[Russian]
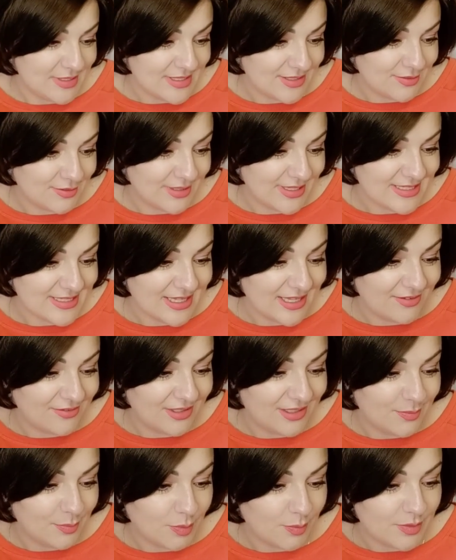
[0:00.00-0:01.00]
у нас Lovely
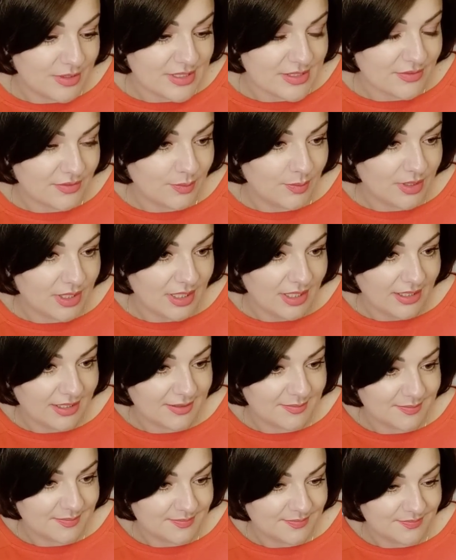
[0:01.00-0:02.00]
Moments Faberlic.
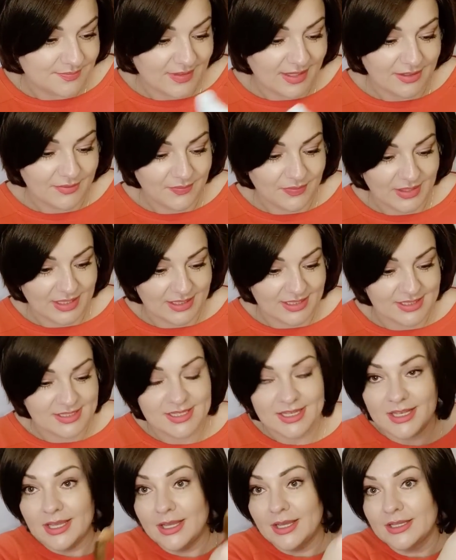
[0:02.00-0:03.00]
Да? Класс.
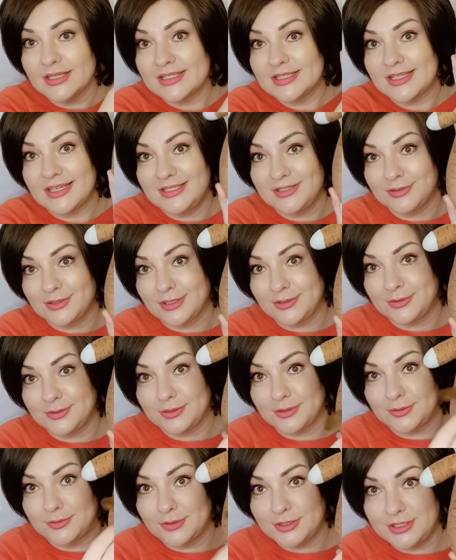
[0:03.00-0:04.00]
Сзади вот такой вот
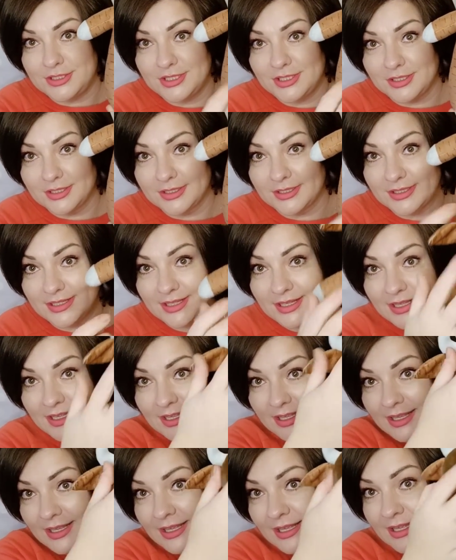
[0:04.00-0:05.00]
хвостик.
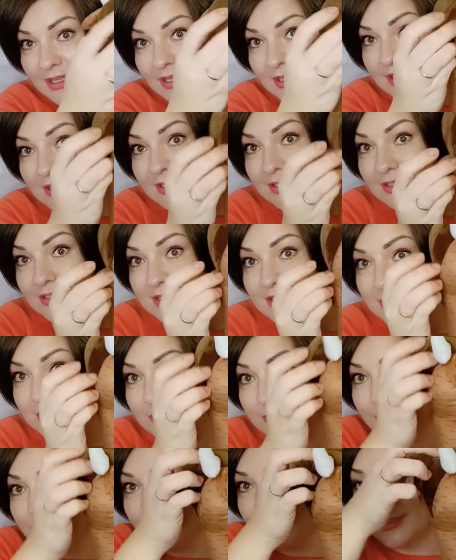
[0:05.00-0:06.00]
Здесь у него